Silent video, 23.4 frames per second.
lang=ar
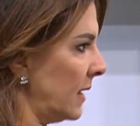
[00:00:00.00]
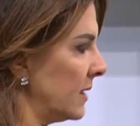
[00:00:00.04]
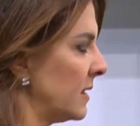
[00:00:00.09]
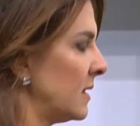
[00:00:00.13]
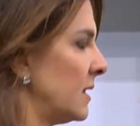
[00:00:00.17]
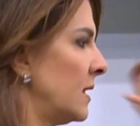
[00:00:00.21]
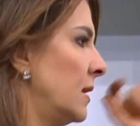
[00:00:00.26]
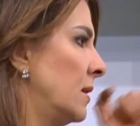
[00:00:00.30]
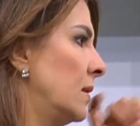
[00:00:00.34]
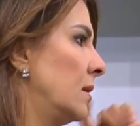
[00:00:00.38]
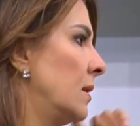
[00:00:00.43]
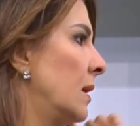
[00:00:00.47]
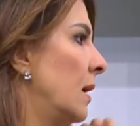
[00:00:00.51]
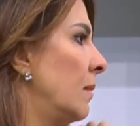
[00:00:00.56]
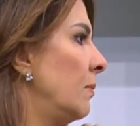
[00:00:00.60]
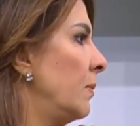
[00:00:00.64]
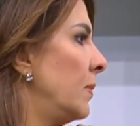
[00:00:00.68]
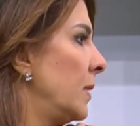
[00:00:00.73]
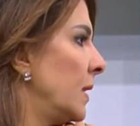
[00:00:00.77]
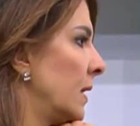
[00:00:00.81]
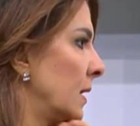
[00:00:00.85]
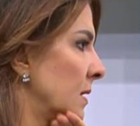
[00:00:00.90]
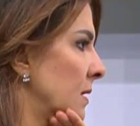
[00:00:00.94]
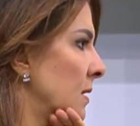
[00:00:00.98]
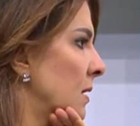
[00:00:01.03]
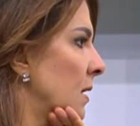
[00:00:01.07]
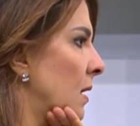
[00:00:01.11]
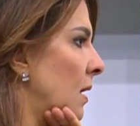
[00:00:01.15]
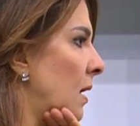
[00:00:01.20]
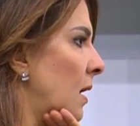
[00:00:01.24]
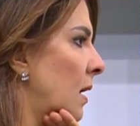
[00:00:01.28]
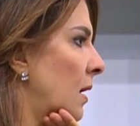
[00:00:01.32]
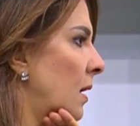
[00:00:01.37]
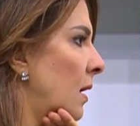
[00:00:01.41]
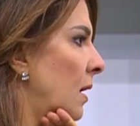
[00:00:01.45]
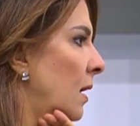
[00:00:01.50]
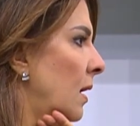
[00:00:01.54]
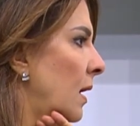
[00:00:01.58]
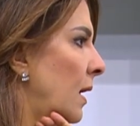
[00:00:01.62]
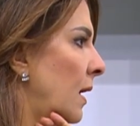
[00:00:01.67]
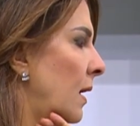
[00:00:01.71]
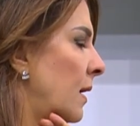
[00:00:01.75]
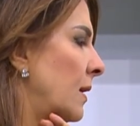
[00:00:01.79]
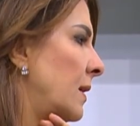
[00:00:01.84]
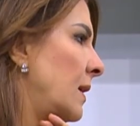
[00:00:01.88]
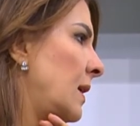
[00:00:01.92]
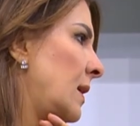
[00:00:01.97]
حديد ده آه. بيأثر على
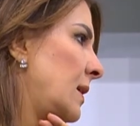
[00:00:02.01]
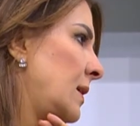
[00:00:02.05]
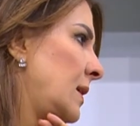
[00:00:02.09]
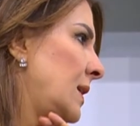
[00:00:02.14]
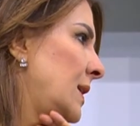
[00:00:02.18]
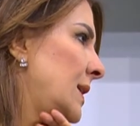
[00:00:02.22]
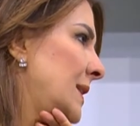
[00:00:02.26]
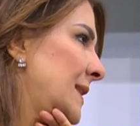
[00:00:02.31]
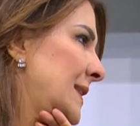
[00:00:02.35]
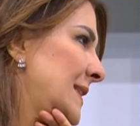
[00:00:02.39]
يعني هلا